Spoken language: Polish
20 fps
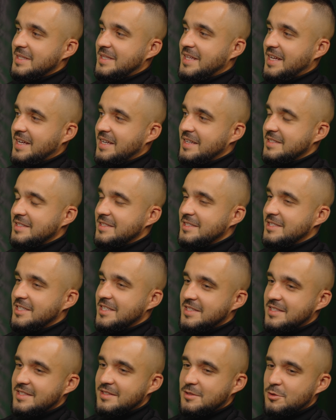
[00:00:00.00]
Tak, niż
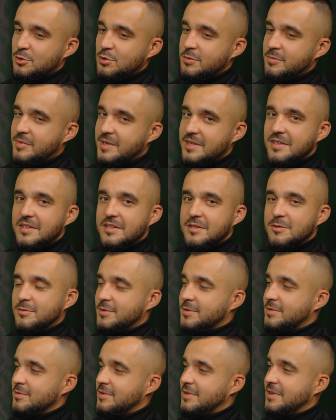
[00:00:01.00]
jest dóbr i
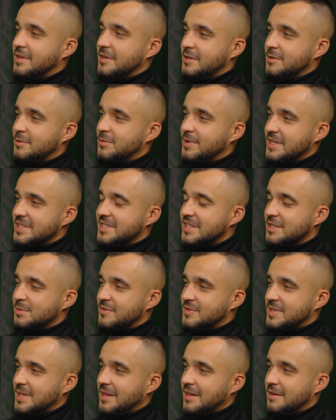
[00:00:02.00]
usług, które
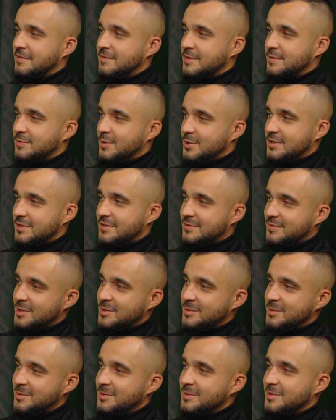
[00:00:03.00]
jesteśmy w stanie wytworzyć w
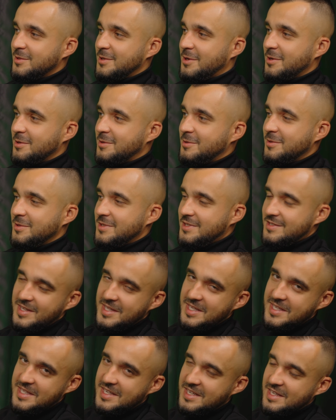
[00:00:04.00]
ciągu roku,
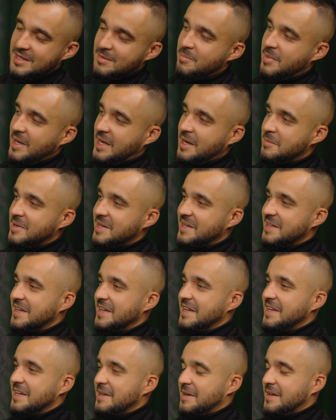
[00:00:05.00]
zwane dalej PKB.
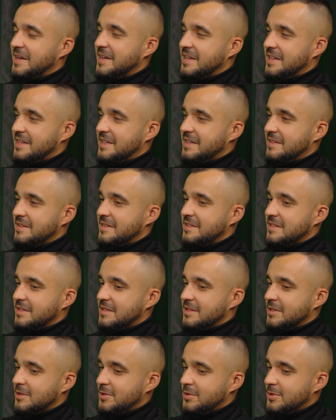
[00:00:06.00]
E,
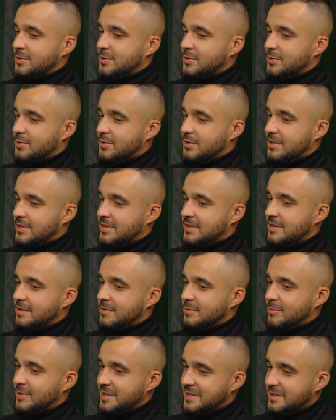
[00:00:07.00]
no
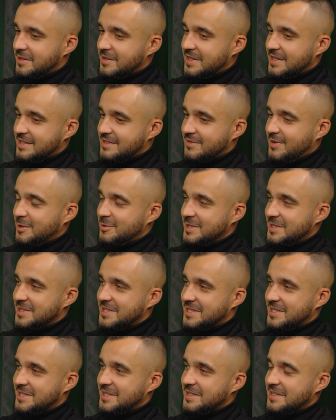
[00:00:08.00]
ładnie to
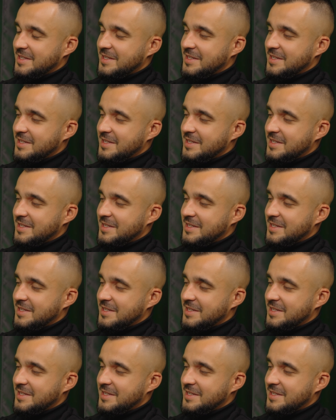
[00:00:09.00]
nazwałeś, y,